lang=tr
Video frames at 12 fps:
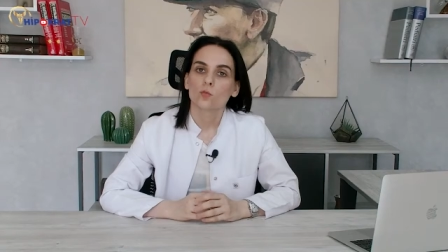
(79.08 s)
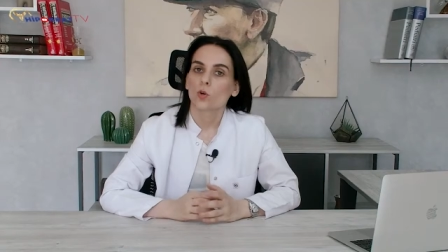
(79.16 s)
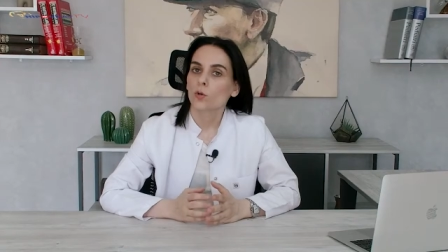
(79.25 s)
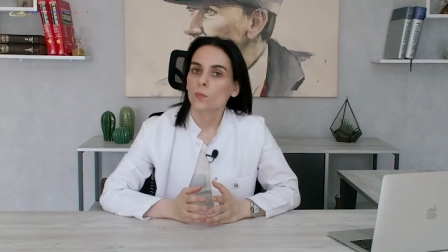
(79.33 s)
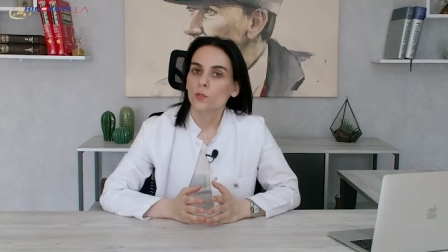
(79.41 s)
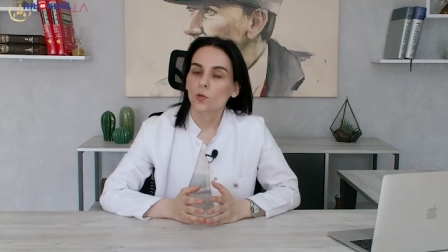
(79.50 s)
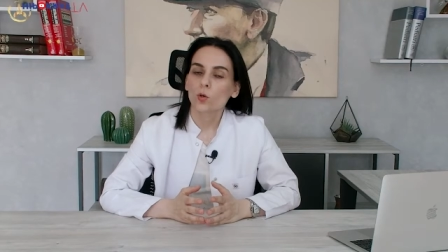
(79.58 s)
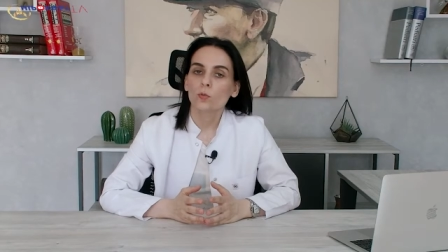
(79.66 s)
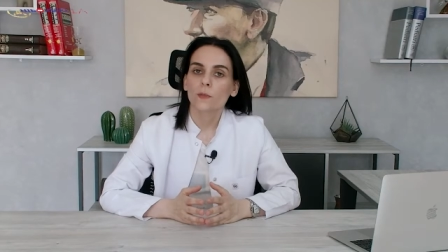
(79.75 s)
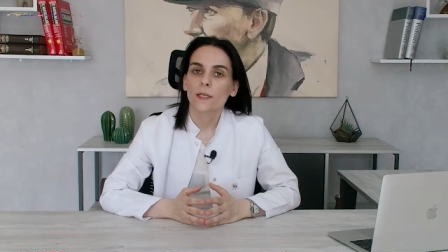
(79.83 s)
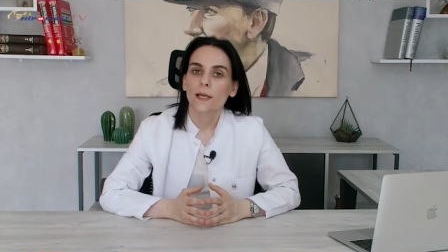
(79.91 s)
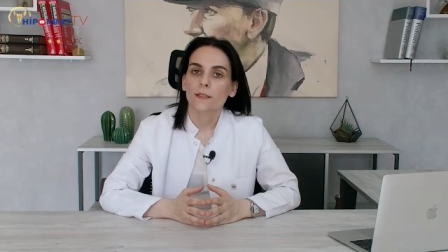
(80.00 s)
Torbada
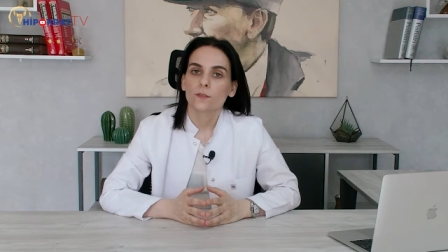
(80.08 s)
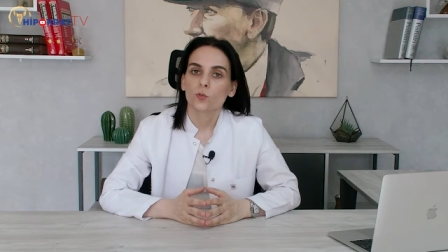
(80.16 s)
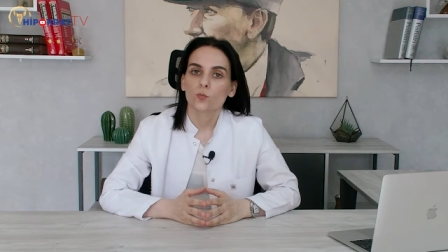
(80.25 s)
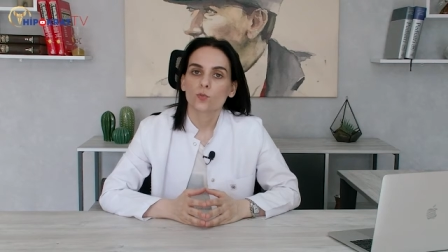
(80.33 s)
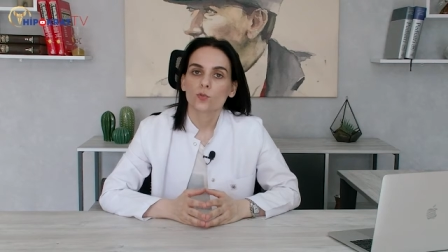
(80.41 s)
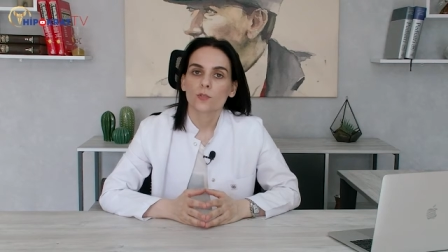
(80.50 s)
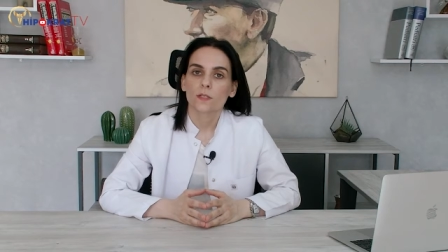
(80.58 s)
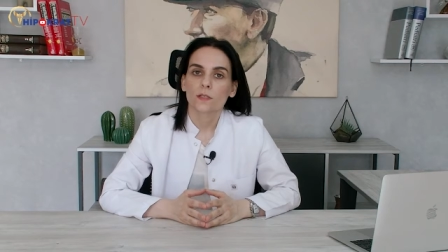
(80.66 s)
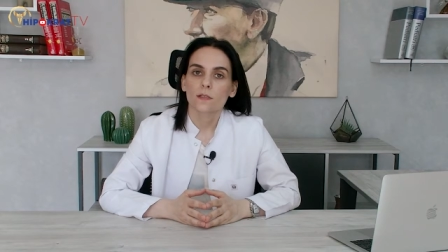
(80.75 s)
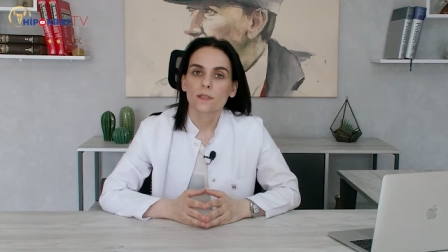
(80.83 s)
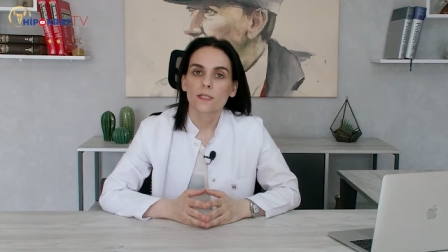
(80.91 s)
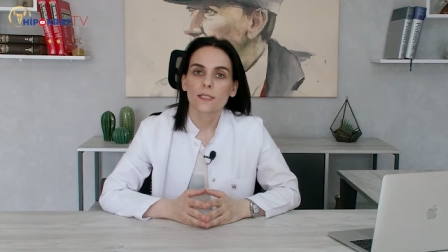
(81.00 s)
olmayan
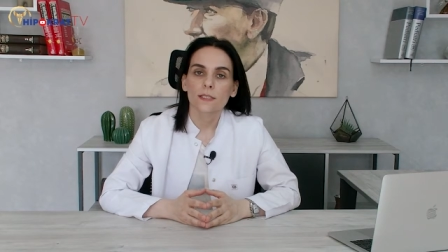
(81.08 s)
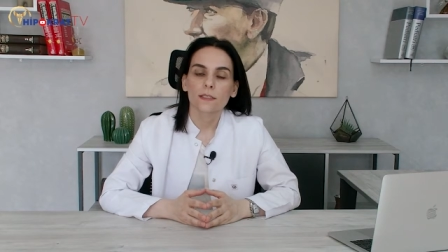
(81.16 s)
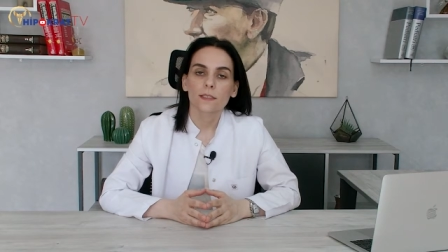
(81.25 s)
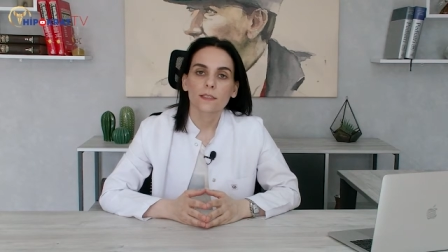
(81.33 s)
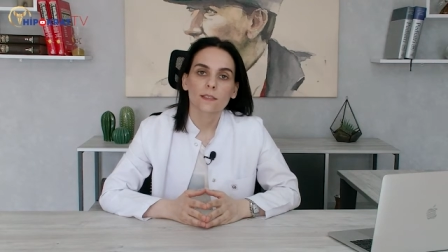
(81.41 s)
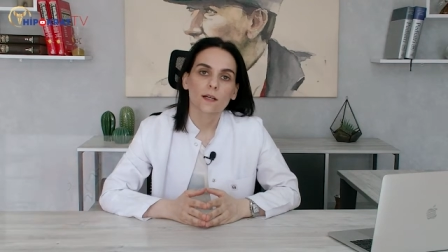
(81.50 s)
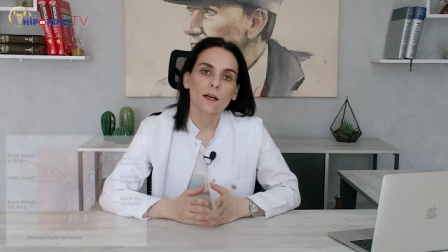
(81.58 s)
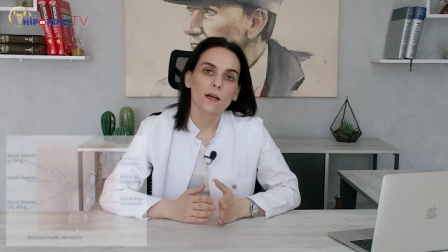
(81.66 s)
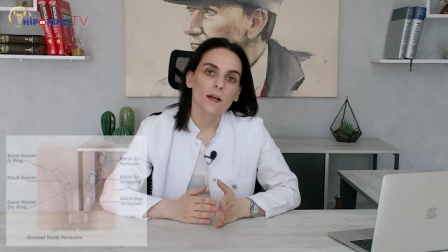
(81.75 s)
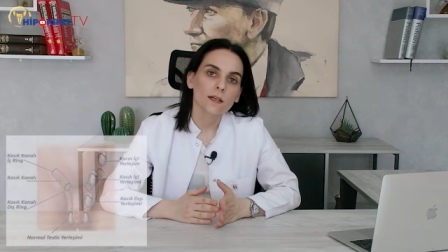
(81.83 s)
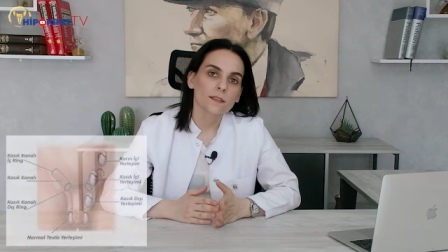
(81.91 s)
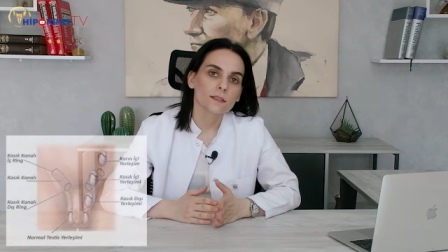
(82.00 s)
yumurta sıklıkla
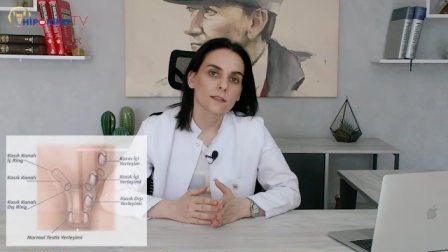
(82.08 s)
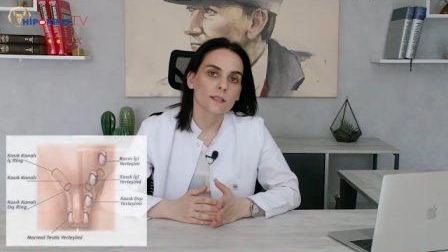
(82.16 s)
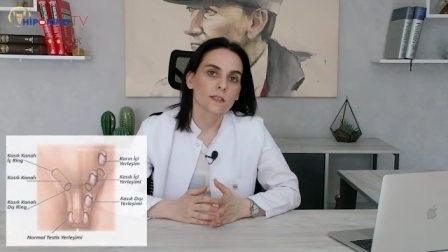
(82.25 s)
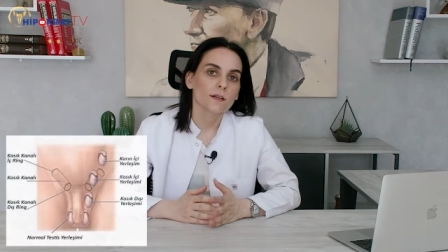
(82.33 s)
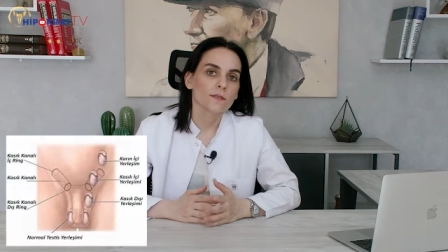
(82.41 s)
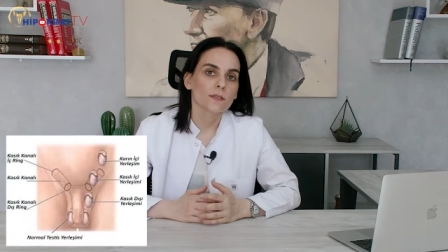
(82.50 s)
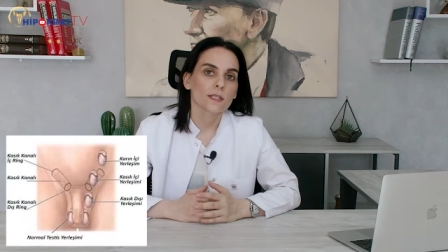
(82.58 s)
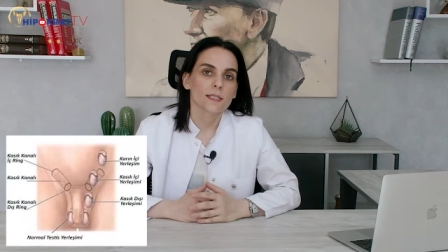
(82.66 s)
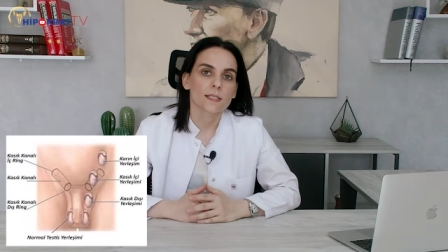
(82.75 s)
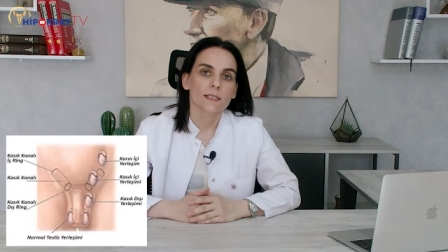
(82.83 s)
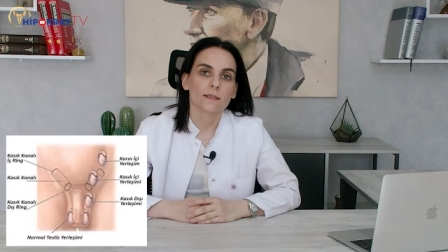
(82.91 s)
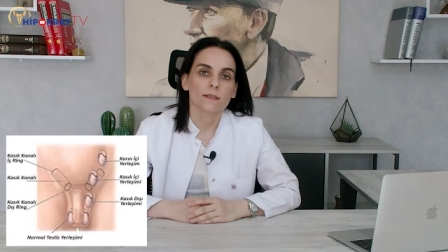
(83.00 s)
aynı taraf
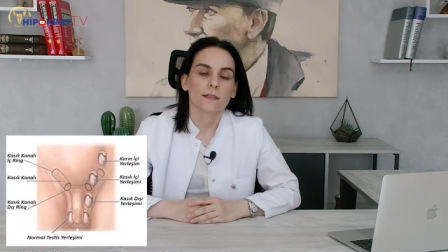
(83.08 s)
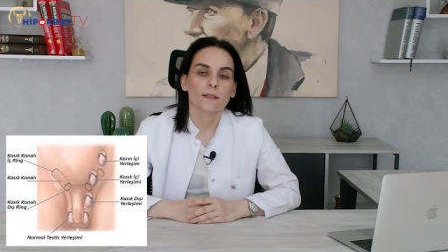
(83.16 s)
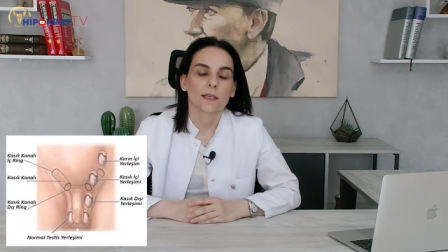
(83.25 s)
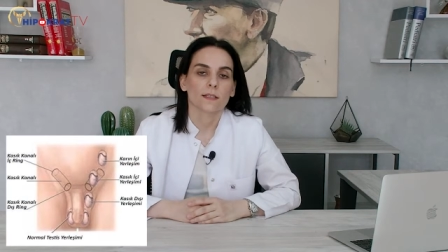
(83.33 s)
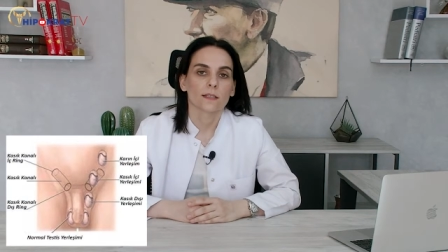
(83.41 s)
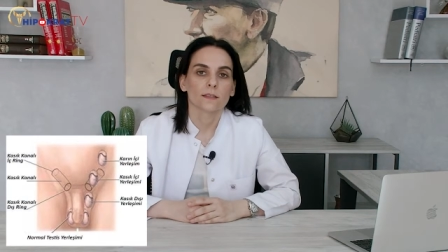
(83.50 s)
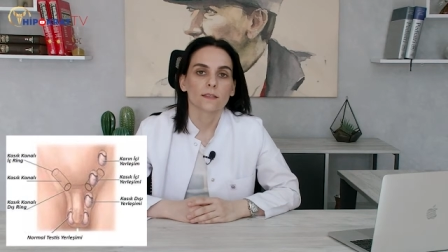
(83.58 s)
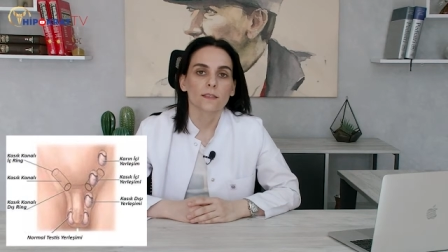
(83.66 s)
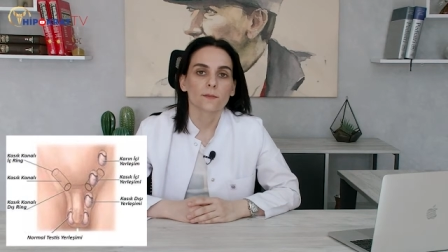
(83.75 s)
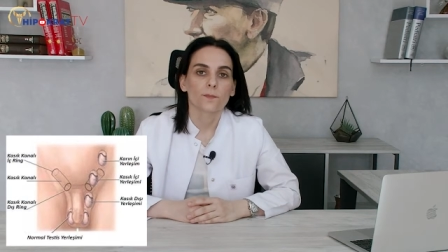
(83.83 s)
kasıkta yer alır.